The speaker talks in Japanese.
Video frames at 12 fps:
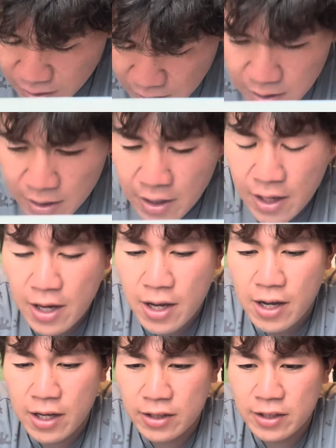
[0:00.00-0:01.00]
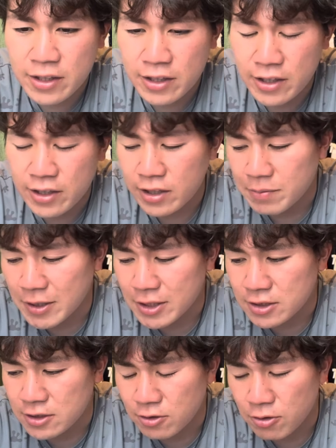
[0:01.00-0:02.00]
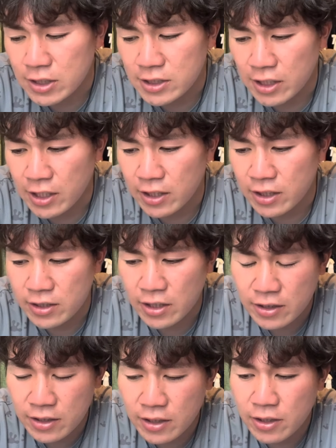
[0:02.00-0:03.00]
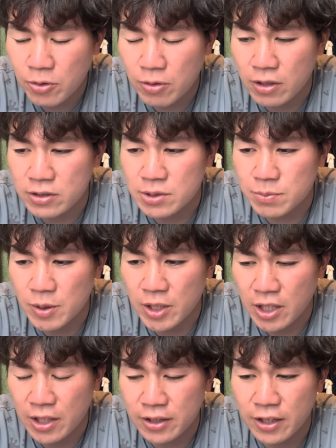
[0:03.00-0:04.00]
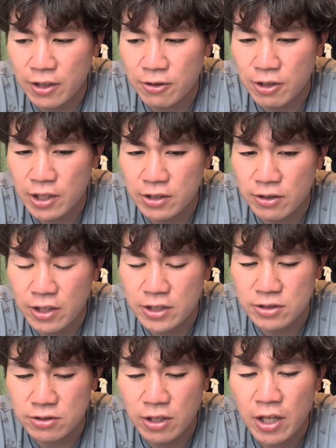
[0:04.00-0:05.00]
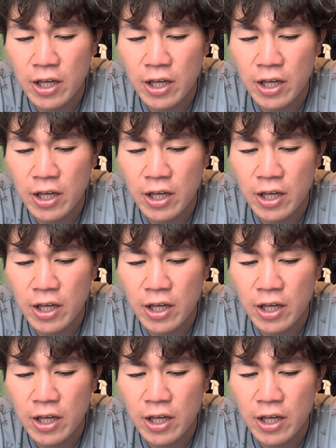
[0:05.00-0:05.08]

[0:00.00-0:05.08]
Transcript: はい。えー、でね、えー、まあ、他にね、えー、なんでね、他のチームはね、勝てないのかっていう話をね、